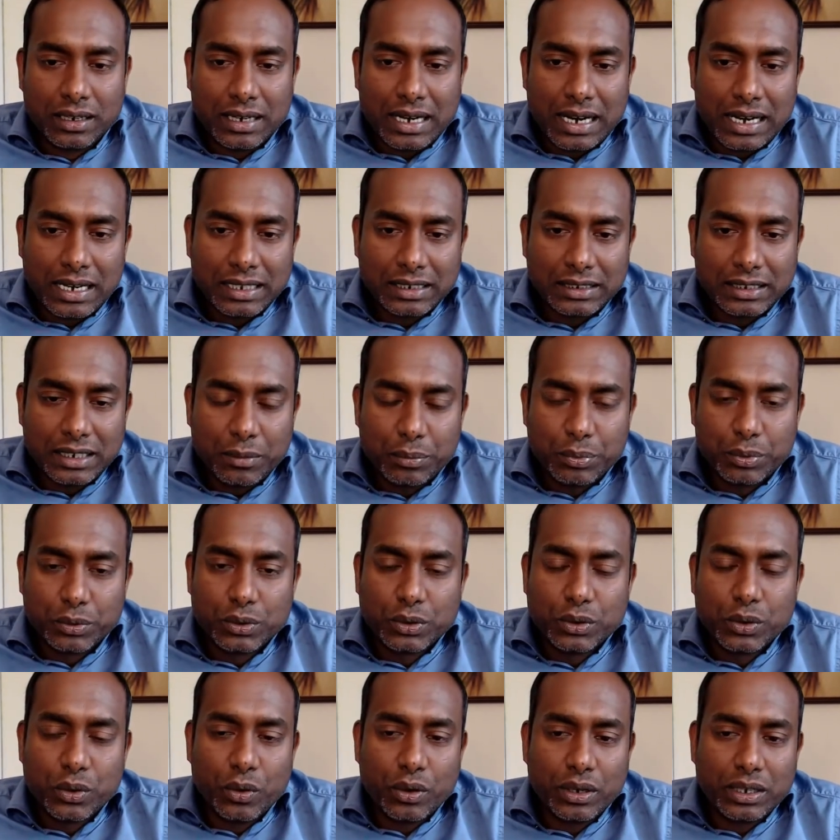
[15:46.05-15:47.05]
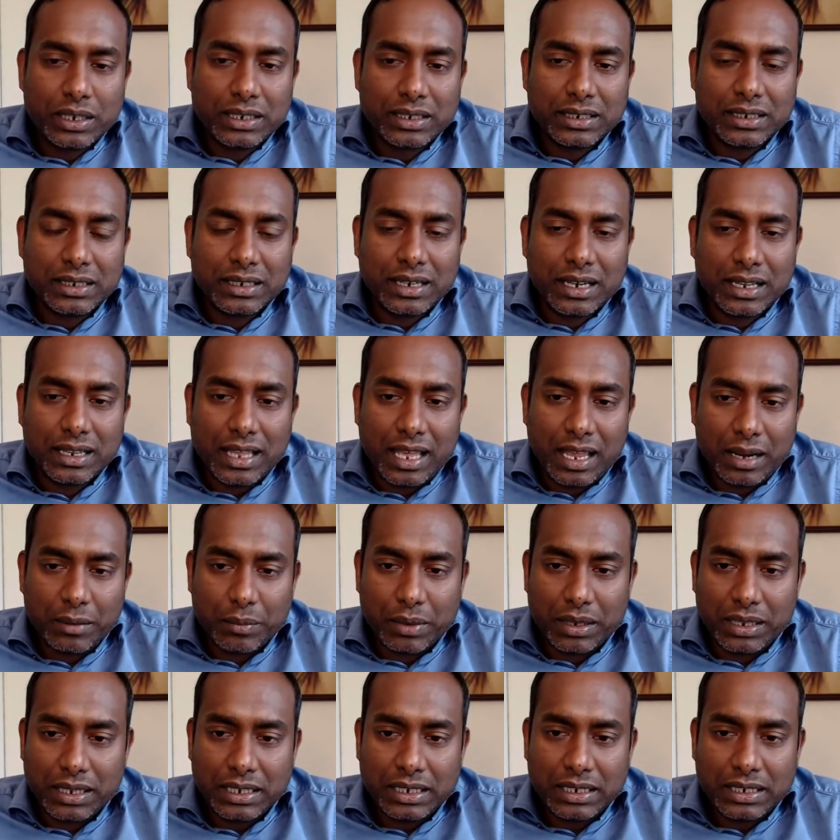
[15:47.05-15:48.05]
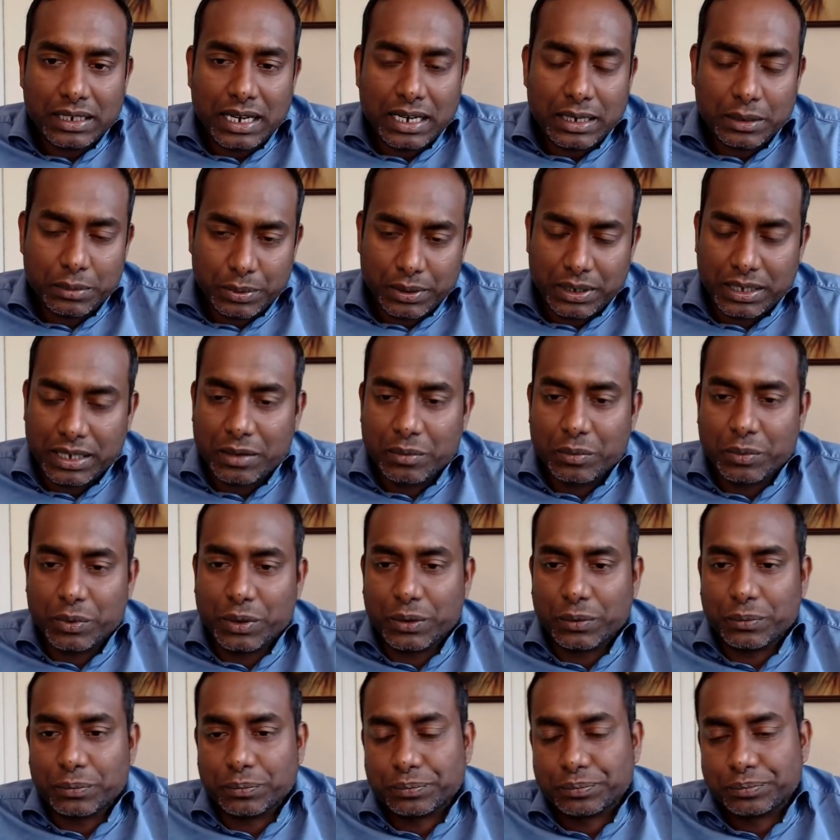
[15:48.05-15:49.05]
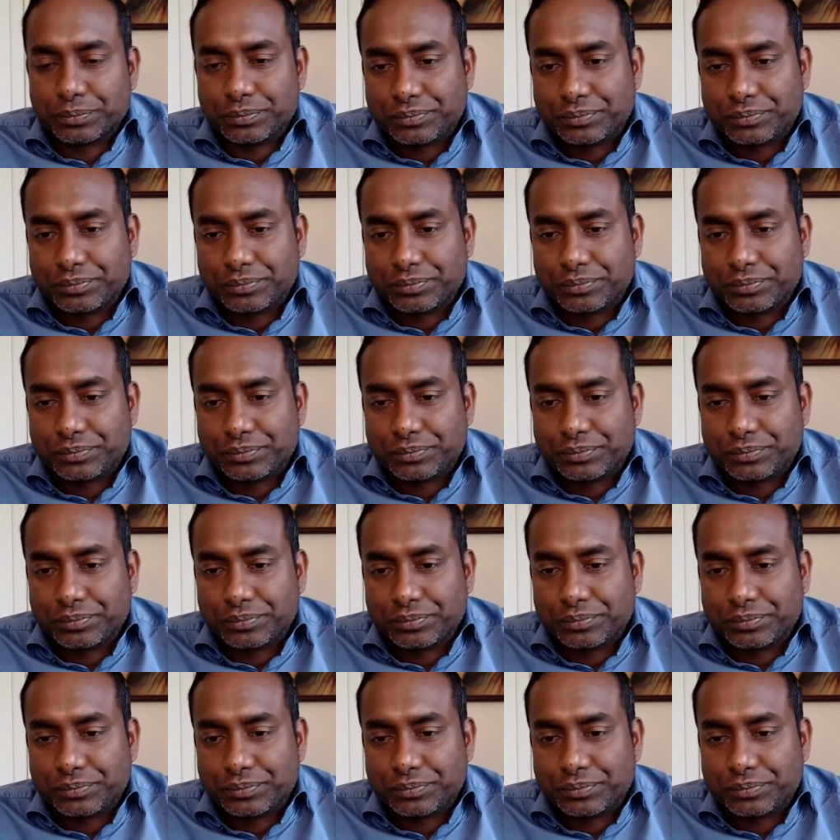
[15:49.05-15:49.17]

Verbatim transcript: கணையத்தில் புற்றுநோய் இருக்கின்றதா என்பதை கண்டுபிடிக்க முடியும்